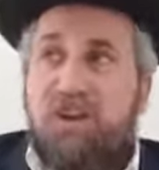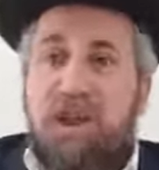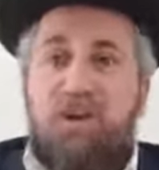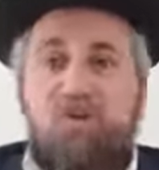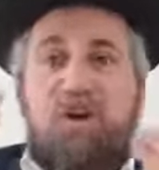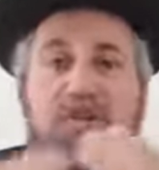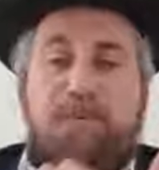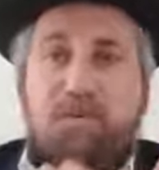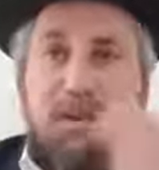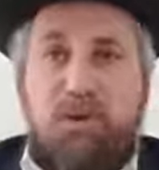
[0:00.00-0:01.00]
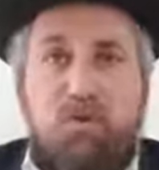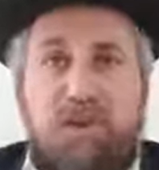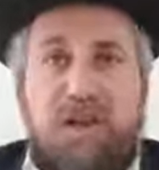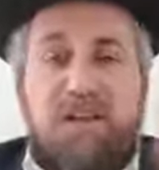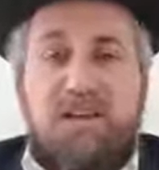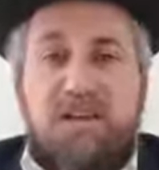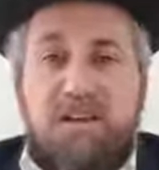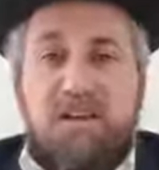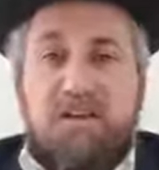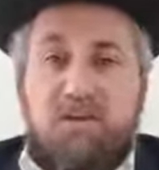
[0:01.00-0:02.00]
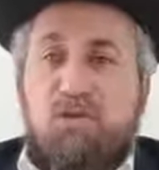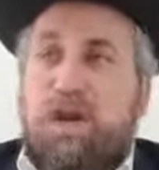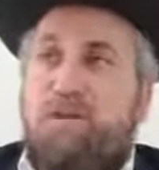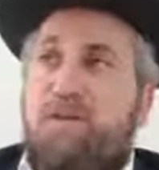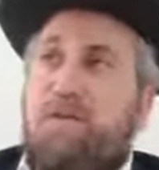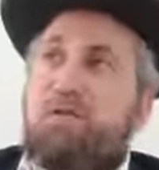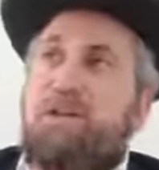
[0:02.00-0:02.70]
Alors quoi, on va prendre maintenant le carnet de Yaakov Avinu,